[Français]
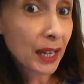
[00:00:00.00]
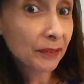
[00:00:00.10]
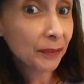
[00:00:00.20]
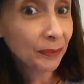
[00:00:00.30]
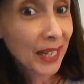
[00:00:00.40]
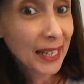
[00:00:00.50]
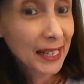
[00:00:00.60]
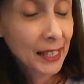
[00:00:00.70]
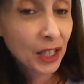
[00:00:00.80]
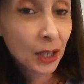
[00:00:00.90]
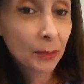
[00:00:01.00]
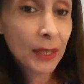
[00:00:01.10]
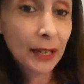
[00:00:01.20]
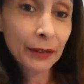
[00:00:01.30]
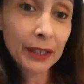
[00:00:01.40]
Hein. Si
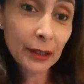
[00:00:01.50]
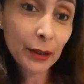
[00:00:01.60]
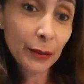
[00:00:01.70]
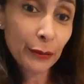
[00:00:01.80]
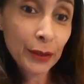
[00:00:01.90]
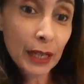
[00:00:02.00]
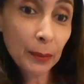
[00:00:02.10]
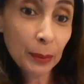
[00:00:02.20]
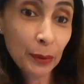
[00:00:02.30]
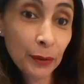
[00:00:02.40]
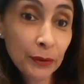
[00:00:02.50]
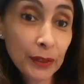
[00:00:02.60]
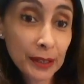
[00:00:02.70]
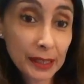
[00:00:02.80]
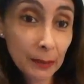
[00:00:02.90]
jamais la vidéo vous a plu,
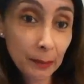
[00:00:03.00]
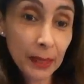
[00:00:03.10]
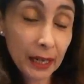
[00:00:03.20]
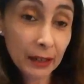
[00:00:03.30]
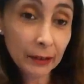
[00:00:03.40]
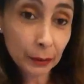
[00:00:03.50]
n'hésitez pas.